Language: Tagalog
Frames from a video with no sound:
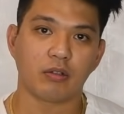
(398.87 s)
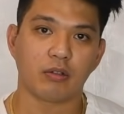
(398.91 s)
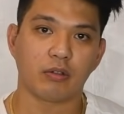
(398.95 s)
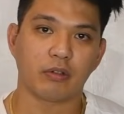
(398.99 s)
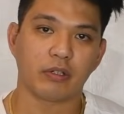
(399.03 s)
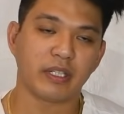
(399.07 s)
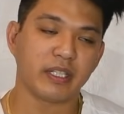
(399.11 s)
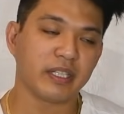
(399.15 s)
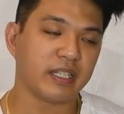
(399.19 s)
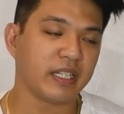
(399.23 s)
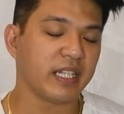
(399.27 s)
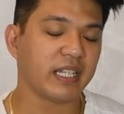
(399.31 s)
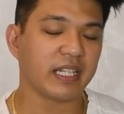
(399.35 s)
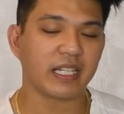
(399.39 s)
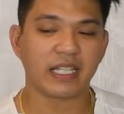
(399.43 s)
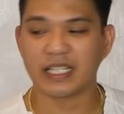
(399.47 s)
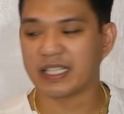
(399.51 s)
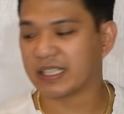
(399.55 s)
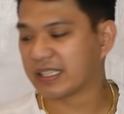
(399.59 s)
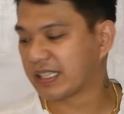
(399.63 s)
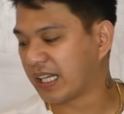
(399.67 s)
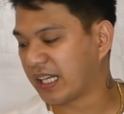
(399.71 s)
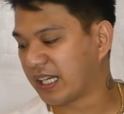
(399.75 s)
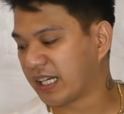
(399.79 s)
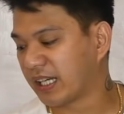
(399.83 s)
o hindi
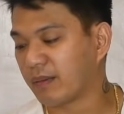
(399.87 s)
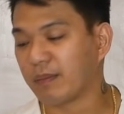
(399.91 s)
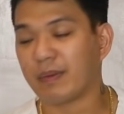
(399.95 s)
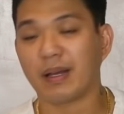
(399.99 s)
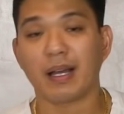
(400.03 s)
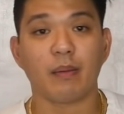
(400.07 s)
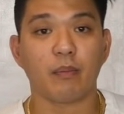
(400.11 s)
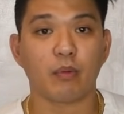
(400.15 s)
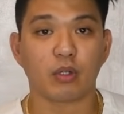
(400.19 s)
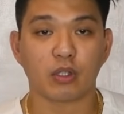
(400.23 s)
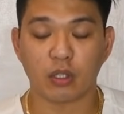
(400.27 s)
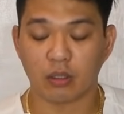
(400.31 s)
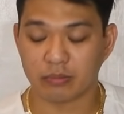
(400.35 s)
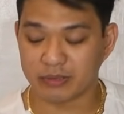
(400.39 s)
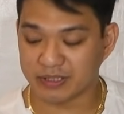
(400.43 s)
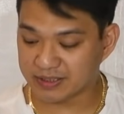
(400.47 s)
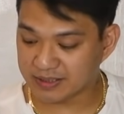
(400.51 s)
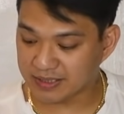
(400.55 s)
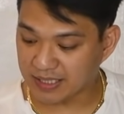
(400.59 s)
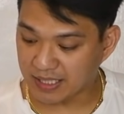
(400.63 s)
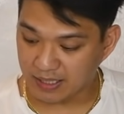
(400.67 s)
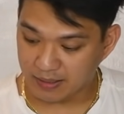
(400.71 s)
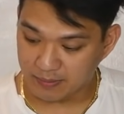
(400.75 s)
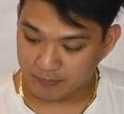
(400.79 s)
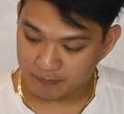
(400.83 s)
kita ng mga
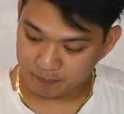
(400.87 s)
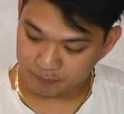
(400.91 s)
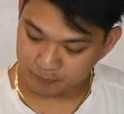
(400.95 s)
motorista.